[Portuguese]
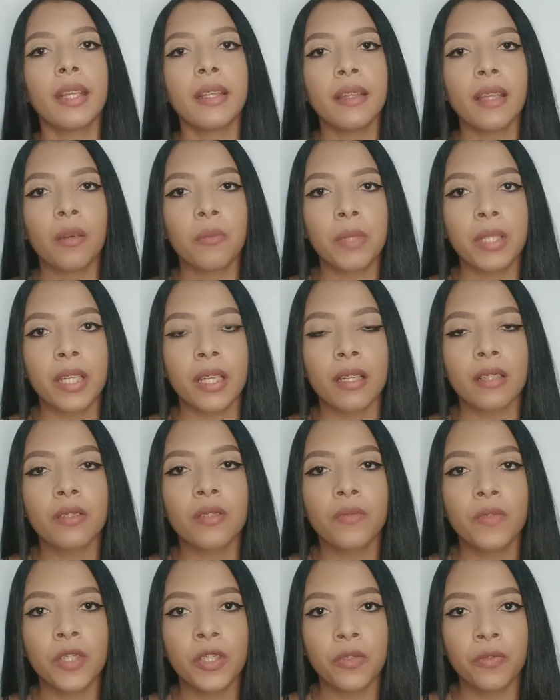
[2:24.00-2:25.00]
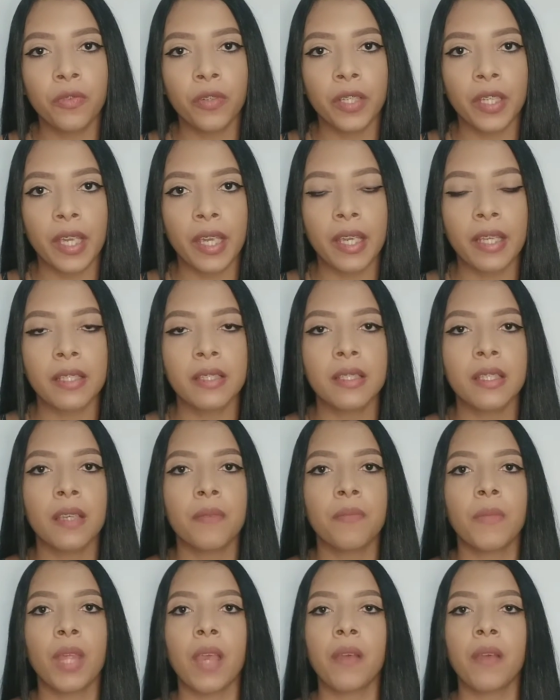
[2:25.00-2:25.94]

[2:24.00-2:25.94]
Então, meninas, o vídeo foi esse.